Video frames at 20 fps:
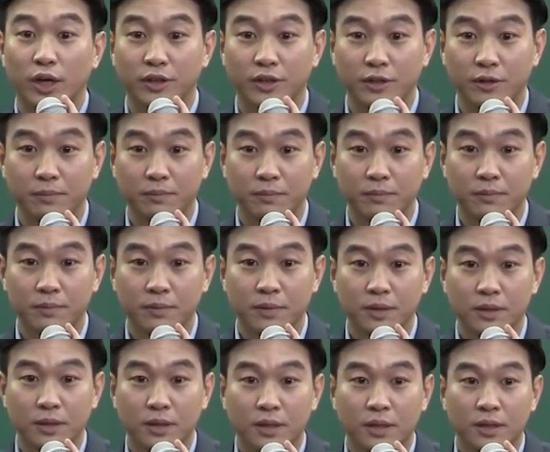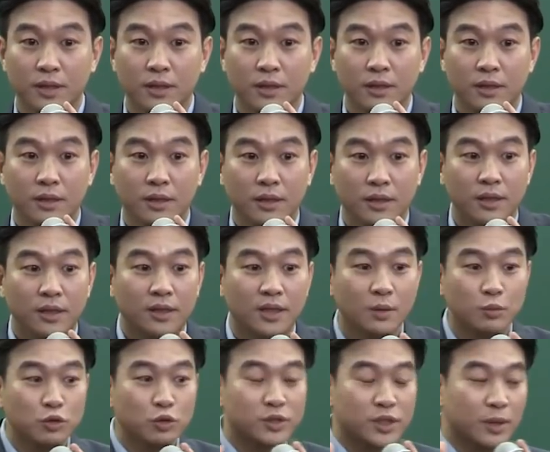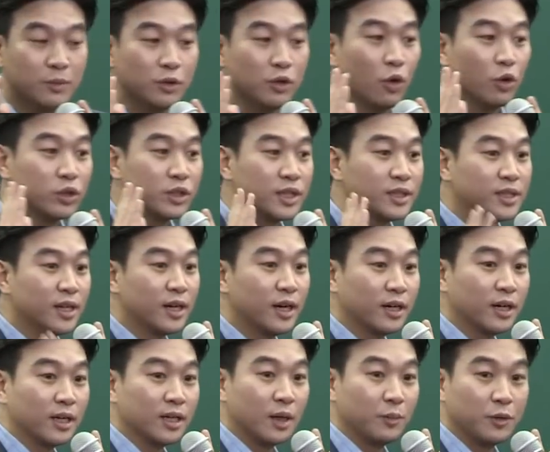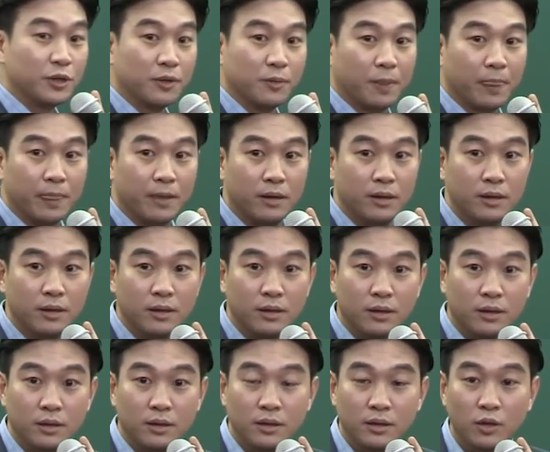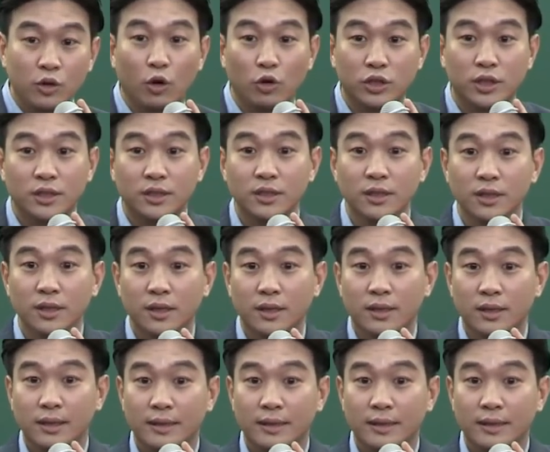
와야 돼요. 근데 티부족 사람들은 어떻게 생각을 하냐면은 어쨌든